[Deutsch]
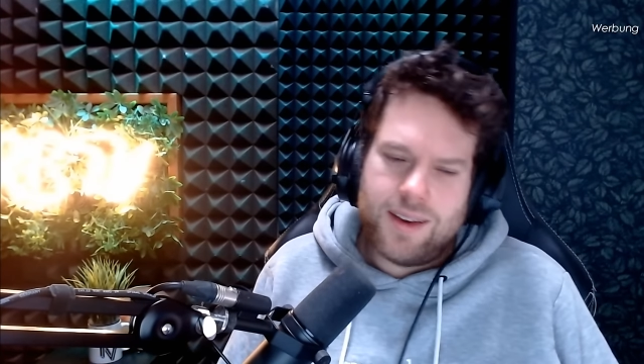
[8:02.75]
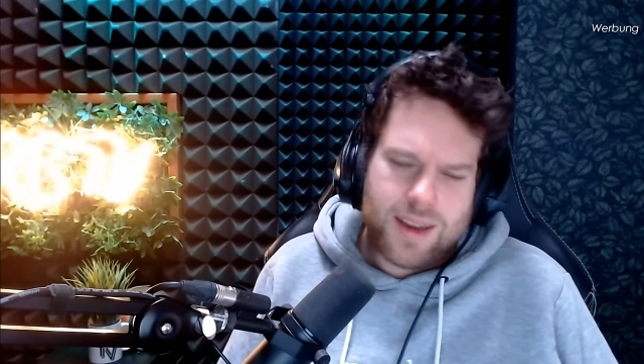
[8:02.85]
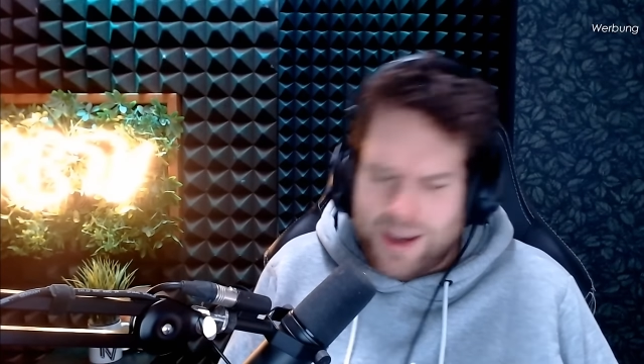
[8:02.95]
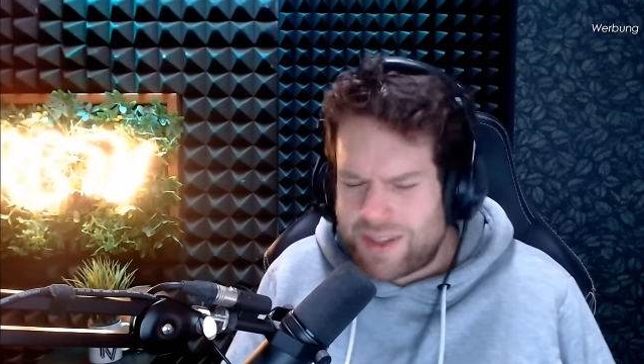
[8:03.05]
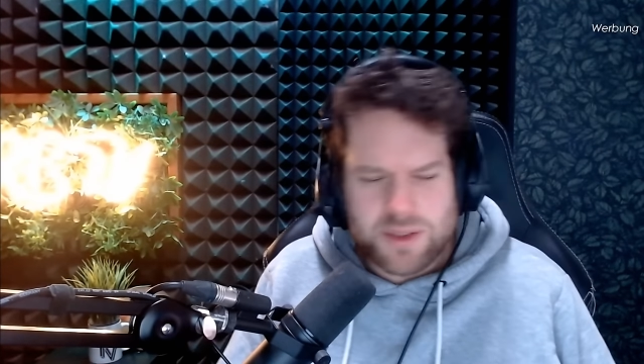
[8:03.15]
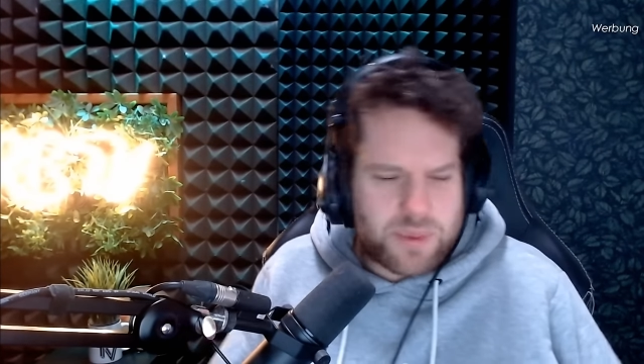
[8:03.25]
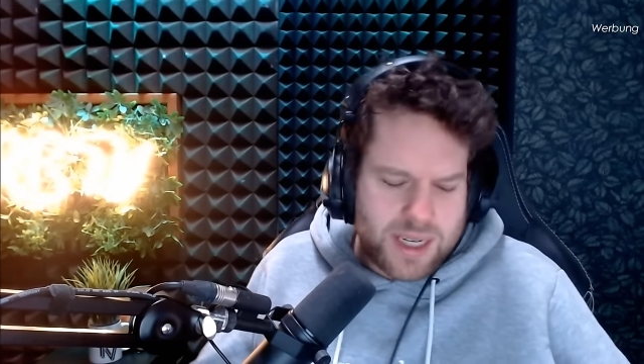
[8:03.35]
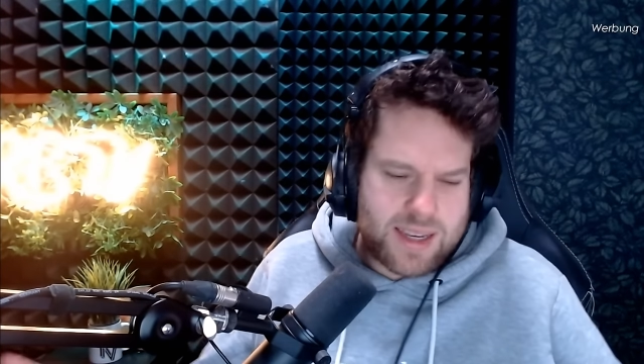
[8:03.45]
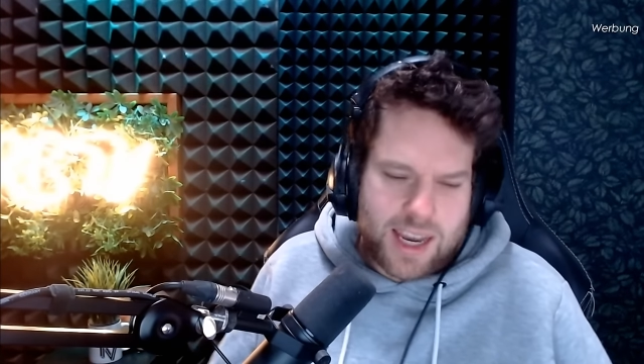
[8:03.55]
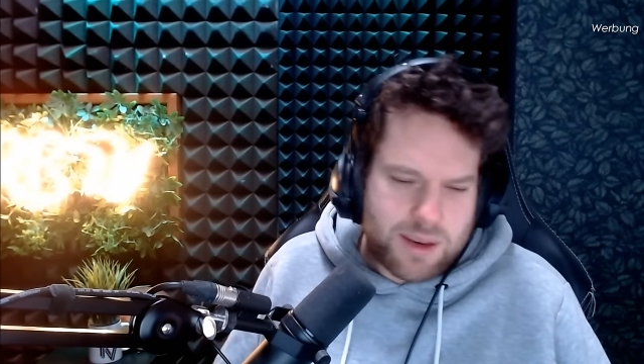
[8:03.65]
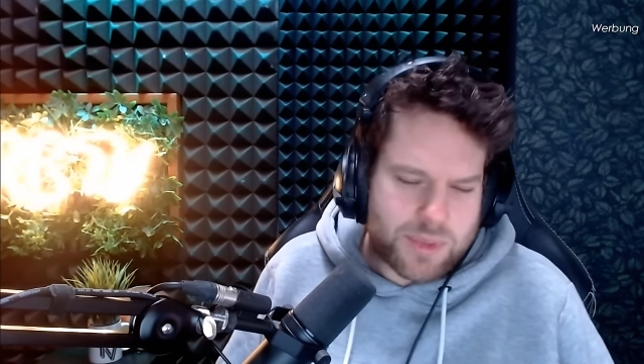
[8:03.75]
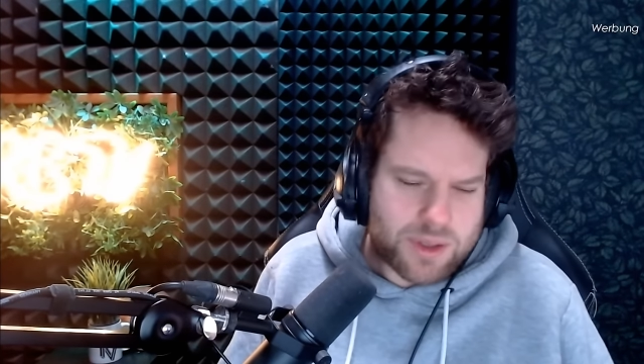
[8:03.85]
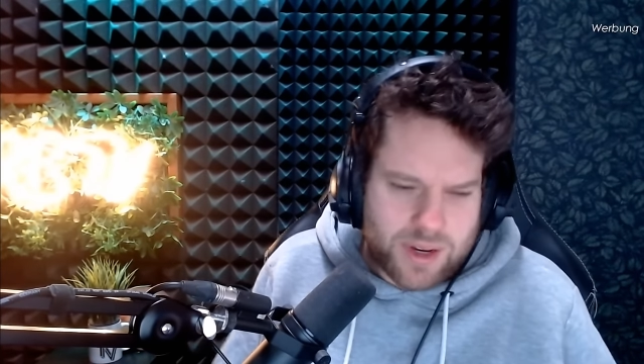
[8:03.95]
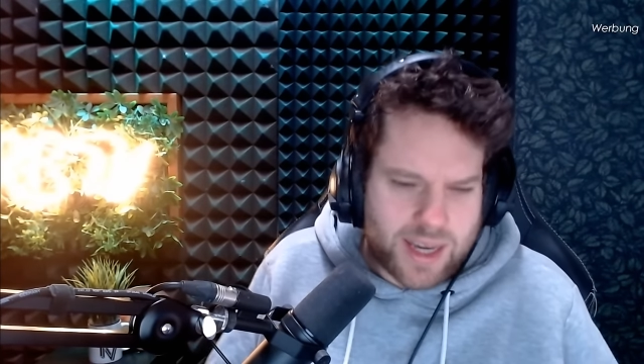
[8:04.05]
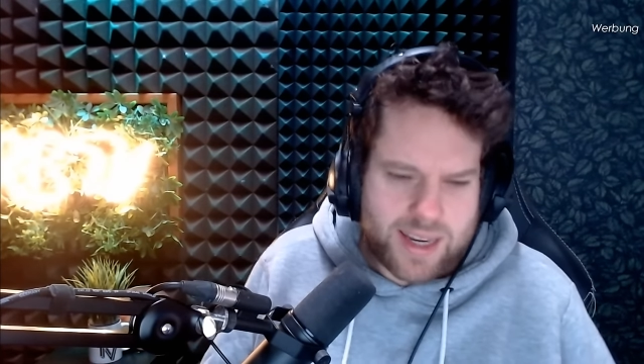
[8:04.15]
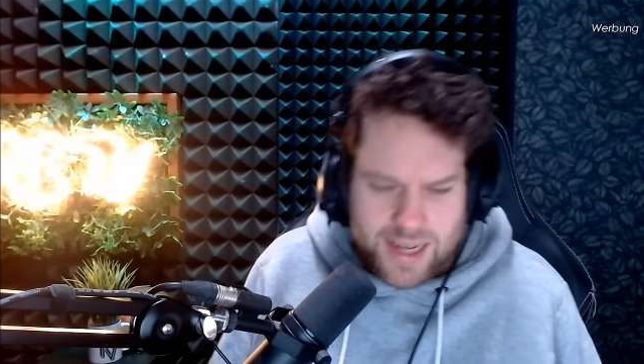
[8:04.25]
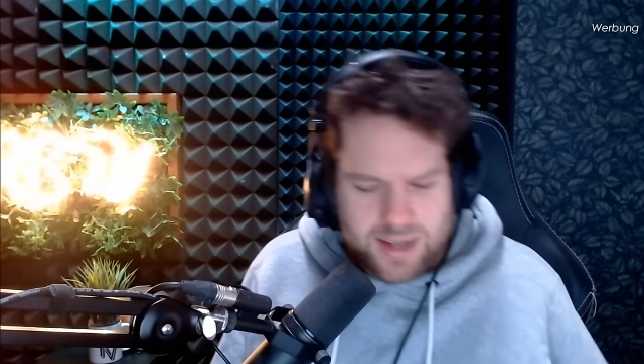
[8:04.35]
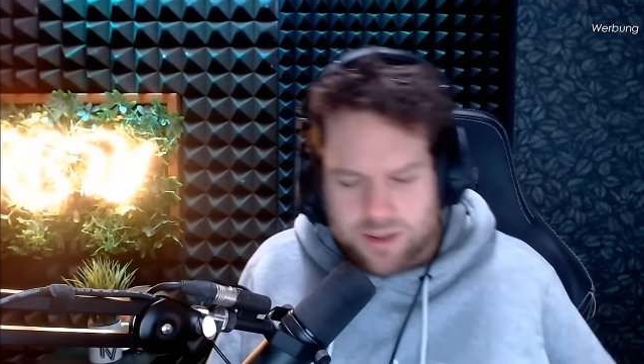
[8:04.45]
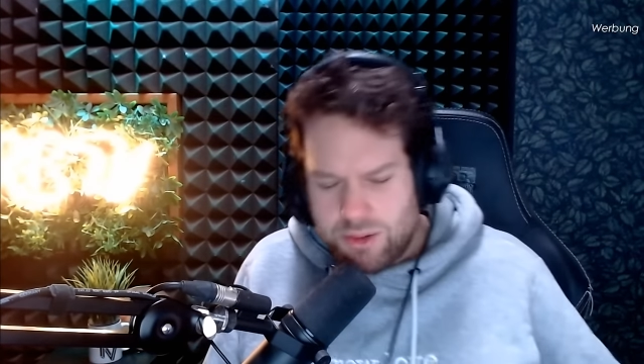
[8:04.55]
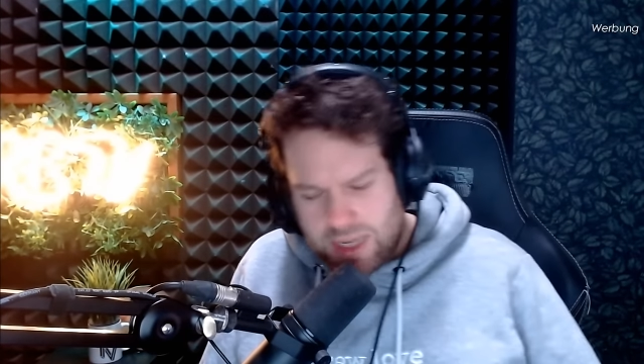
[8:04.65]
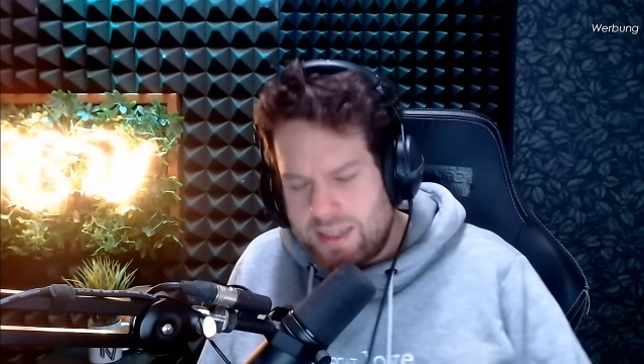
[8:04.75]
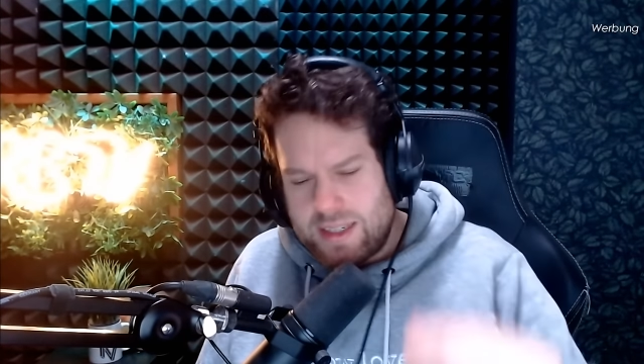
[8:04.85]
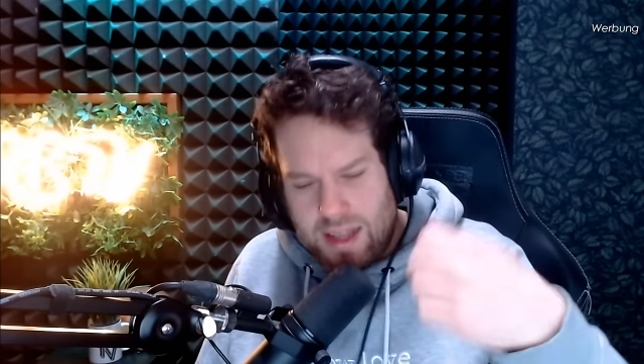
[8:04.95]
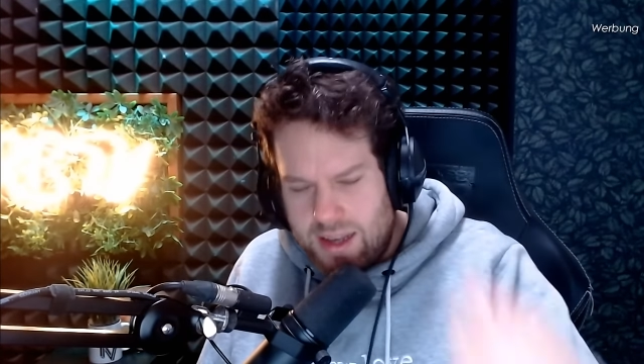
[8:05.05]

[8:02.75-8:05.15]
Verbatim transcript: ja wenn es unbedingt sein muss, okay, ja, gut, alles